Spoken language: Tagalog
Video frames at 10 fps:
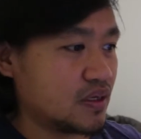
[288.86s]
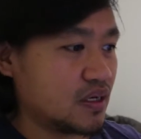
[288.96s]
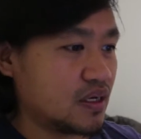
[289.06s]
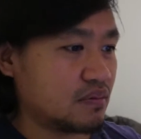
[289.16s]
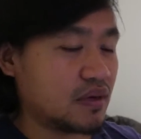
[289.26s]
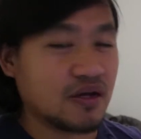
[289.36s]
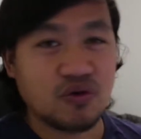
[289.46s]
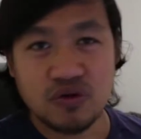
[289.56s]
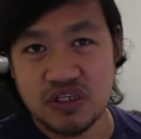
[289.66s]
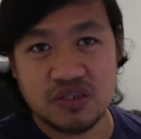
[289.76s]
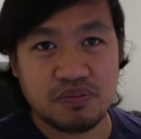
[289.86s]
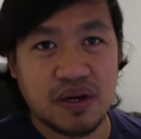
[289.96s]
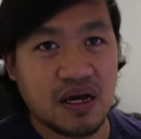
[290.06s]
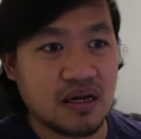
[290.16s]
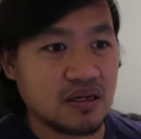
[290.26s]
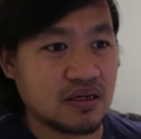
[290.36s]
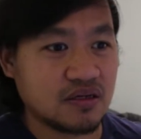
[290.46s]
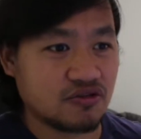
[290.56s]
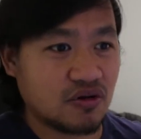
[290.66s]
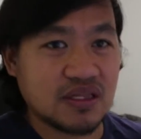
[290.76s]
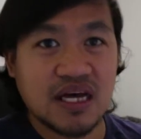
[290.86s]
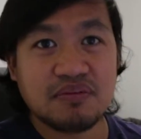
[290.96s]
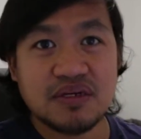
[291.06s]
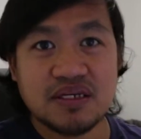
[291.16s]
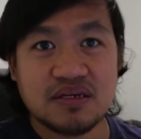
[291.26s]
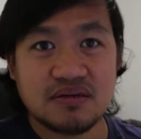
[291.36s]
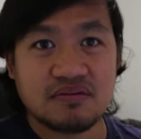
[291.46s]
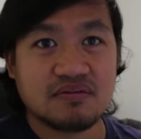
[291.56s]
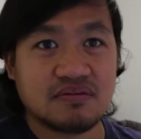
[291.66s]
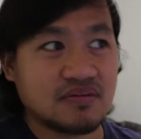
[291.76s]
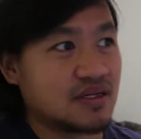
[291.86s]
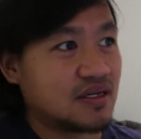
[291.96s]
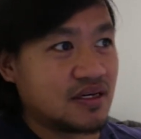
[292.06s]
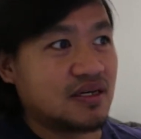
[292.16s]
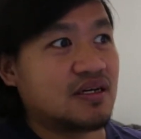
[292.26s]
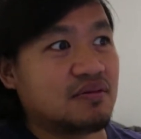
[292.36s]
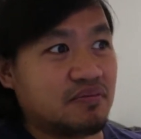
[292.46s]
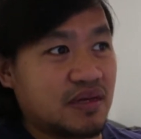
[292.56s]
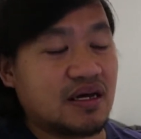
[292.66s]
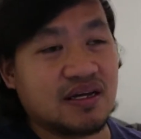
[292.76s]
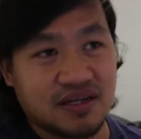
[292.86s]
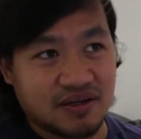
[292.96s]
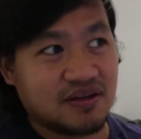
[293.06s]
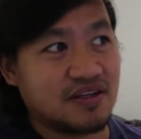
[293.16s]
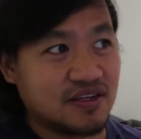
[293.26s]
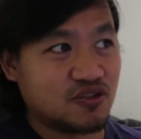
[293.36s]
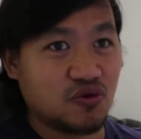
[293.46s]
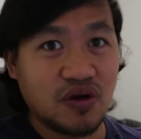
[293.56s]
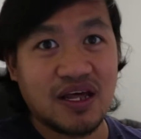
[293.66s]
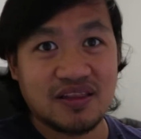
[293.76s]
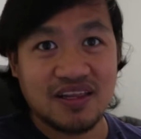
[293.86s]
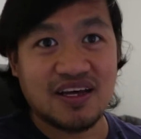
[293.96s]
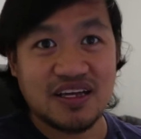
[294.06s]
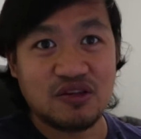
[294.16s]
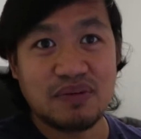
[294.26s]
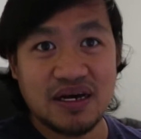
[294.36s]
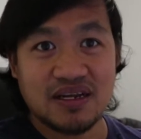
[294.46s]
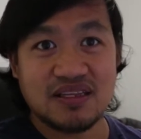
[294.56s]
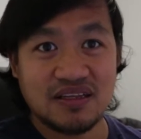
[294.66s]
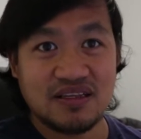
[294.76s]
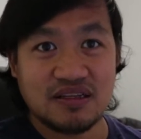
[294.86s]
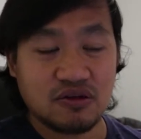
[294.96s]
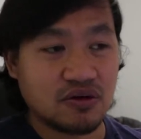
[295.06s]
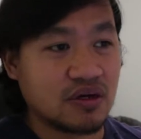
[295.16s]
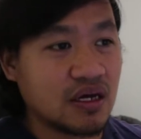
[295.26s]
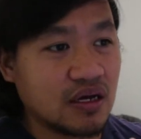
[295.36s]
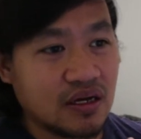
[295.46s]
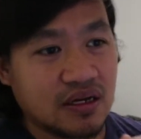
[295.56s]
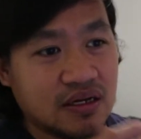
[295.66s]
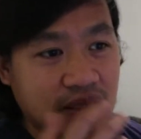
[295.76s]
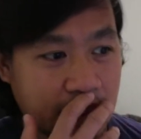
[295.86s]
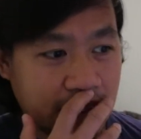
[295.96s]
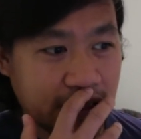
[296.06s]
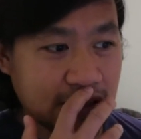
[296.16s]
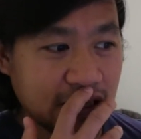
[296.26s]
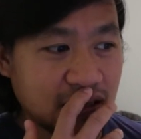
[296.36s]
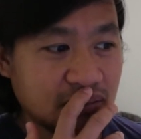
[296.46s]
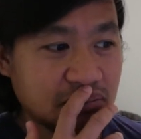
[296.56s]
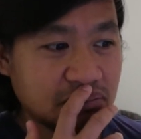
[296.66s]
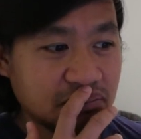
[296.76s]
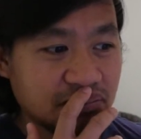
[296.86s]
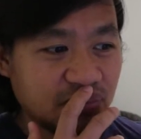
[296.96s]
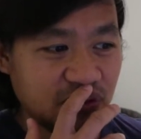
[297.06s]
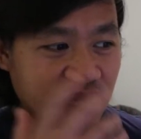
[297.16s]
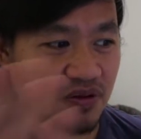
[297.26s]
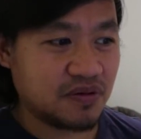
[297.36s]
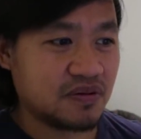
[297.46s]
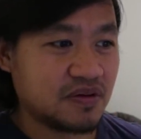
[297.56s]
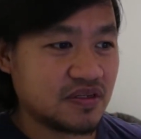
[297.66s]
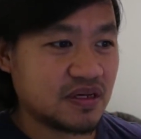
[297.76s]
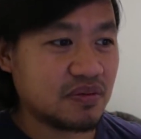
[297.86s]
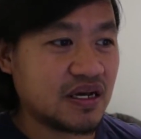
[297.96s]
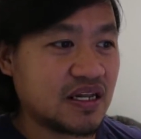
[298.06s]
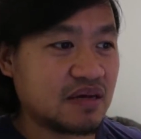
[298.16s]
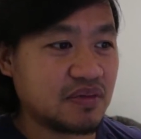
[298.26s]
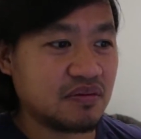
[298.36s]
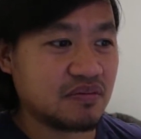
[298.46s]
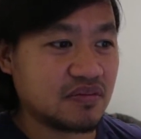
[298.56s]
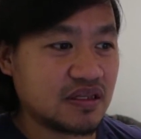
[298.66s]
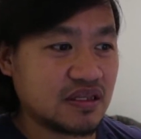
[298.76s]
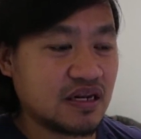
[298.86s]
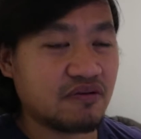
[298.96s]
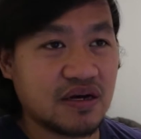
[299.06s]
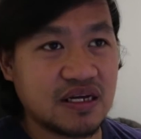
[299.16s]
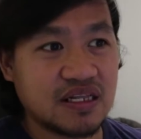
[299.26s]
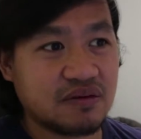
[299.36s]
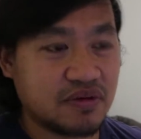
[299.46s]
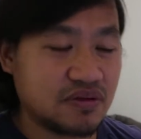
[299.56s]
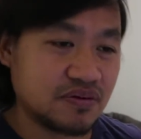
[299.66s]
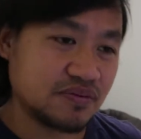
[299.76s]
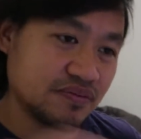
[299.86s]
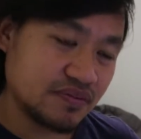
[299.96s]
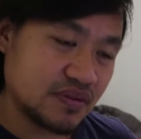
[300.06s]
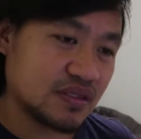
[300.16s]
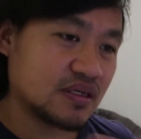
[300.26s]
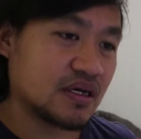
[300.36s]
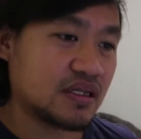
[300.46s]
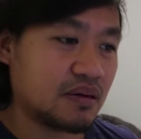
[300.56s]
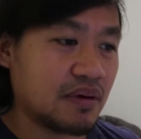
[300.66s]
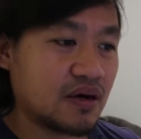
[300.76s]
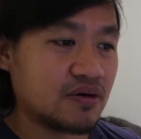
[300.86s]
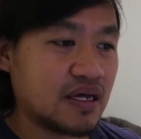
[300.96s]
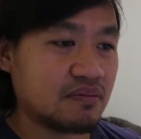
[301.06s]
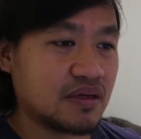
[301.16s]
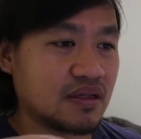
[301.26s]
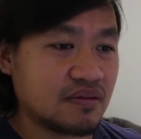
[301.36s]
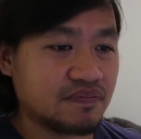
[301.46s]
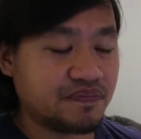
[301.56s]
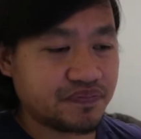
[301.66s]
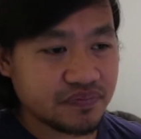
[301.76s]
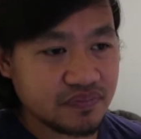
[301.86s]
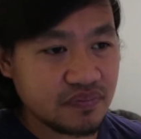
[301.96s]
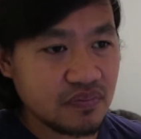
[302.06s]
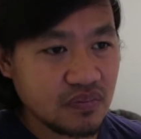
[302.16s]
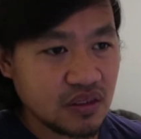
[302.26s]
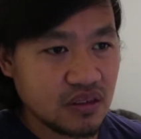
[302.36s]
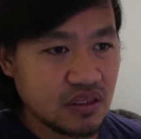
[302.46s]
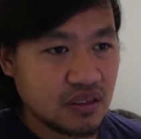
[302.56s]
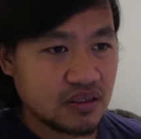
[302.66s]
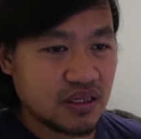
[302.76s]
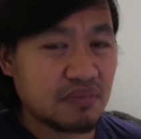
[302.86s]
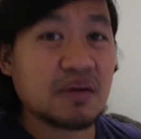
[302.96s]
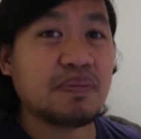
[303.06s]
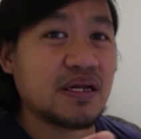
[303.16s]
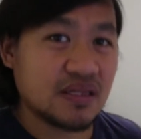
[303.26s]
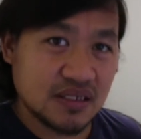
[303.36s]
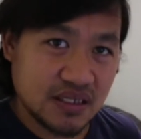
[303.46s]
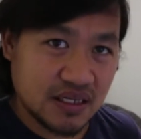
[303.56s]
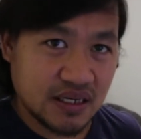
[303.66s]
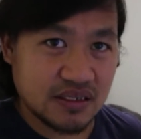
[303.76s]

uh, mga notice pa. So ang dami niyang uh, sulat na dumarating dito. And then sabi nga namin, tinawagan namin yung katrabaho namin na magpalit na siya ng